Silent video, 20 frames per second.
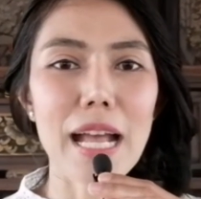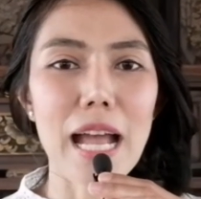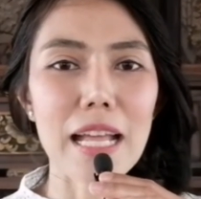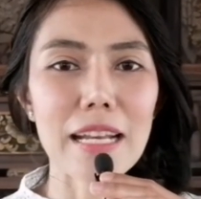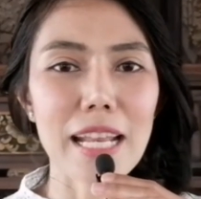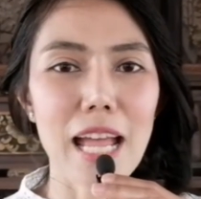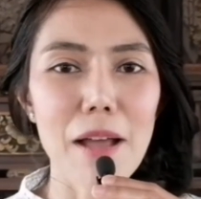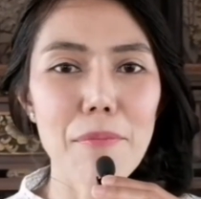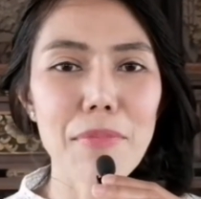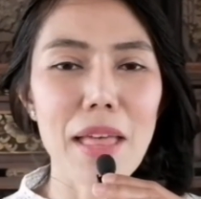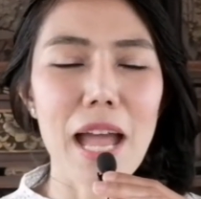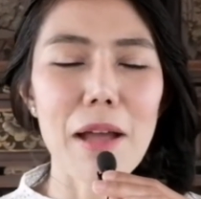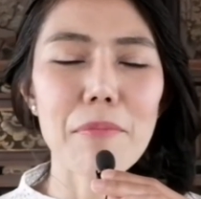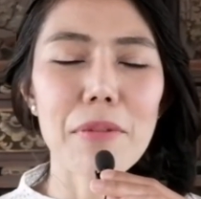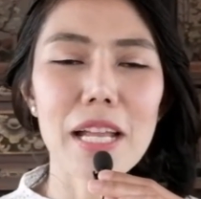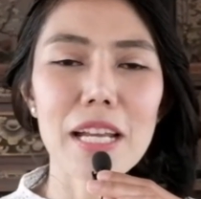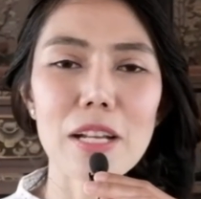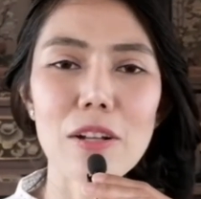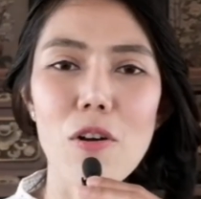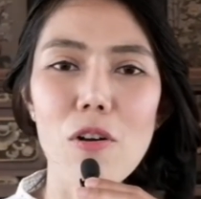การทาบทาม
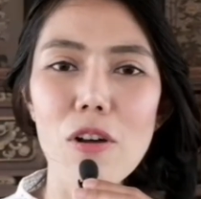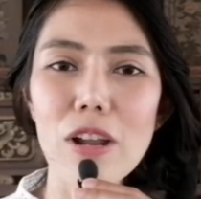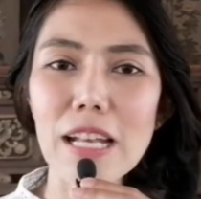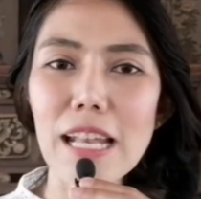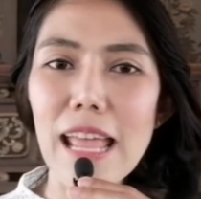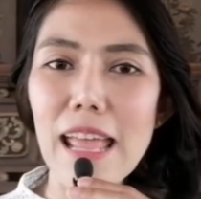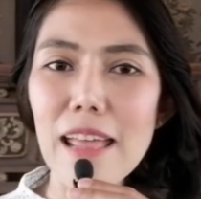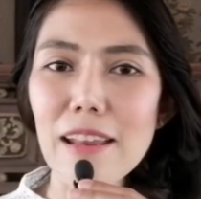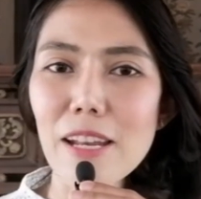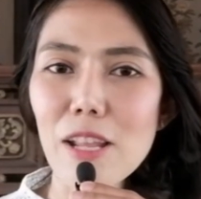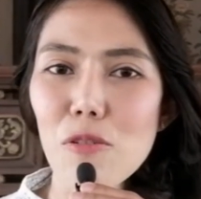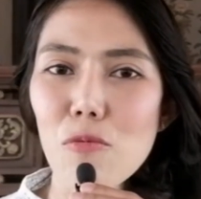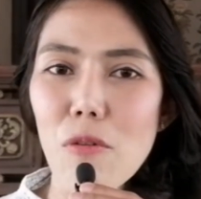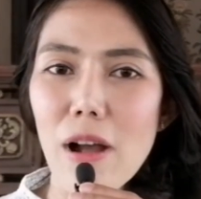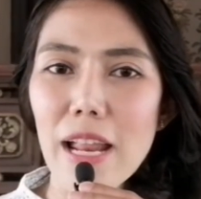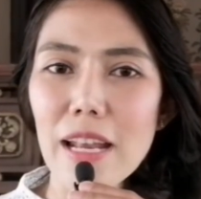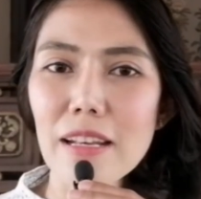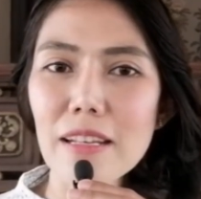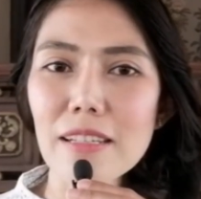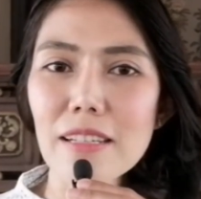กันก่อนและใน
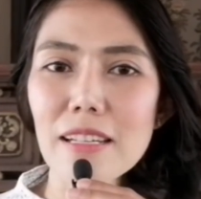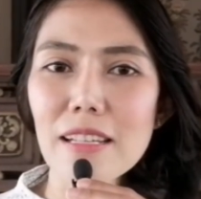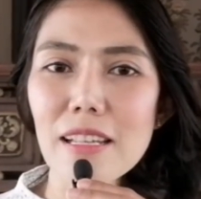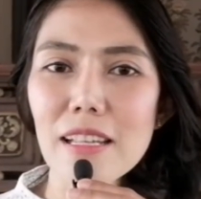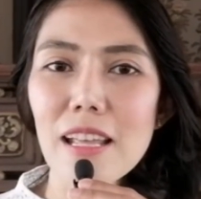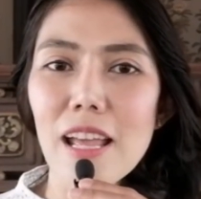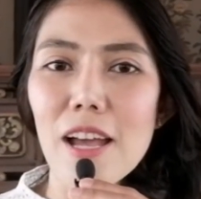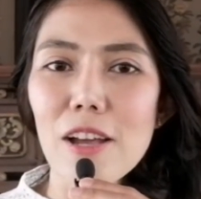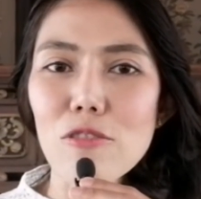วันที่